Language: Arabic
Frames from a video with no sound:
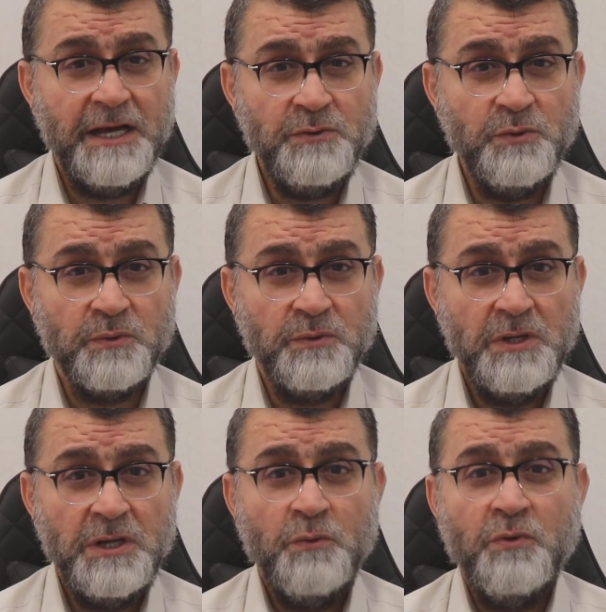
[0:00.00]
عنه
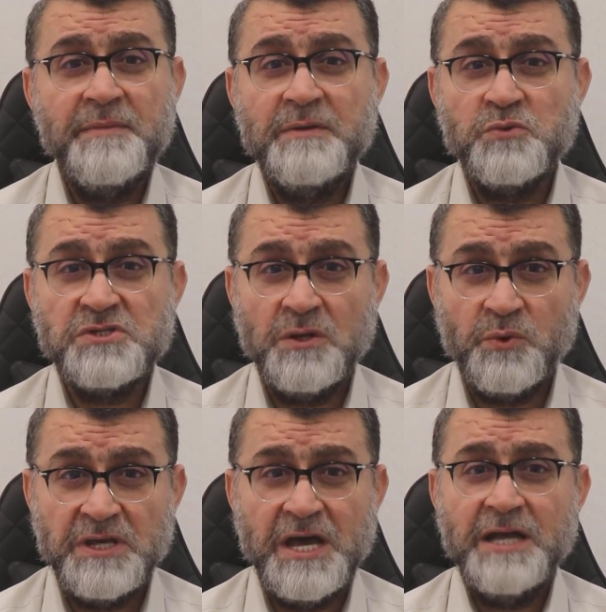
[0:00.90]
ومن
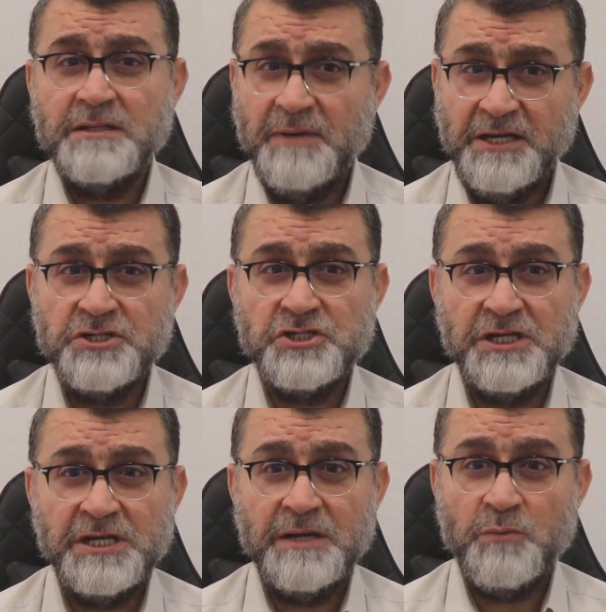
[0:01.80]
مستويات معيشية